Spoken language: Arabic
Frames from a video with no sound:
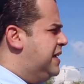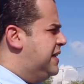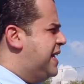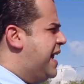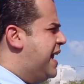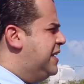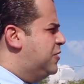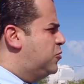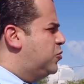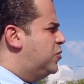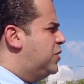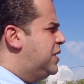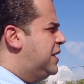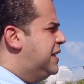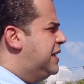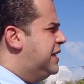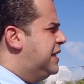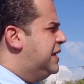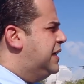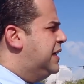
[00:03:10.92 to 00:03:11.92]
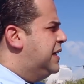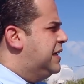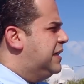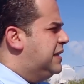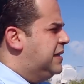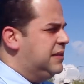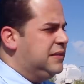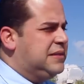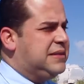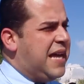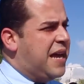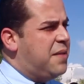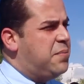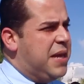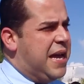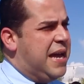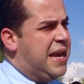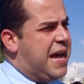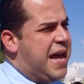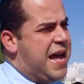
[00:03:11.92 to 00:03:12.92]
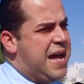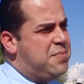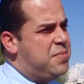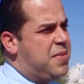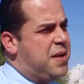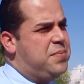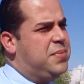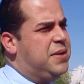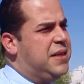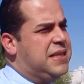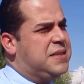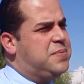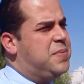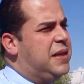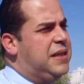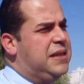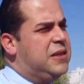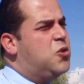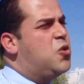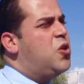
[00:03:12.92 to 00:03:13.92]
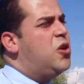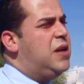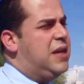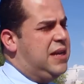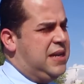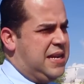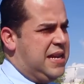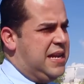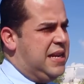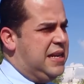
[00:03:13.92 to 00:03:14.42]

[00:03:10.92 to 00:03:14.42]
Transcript: نعيطوا التعبئه العامه بالنسبه لكل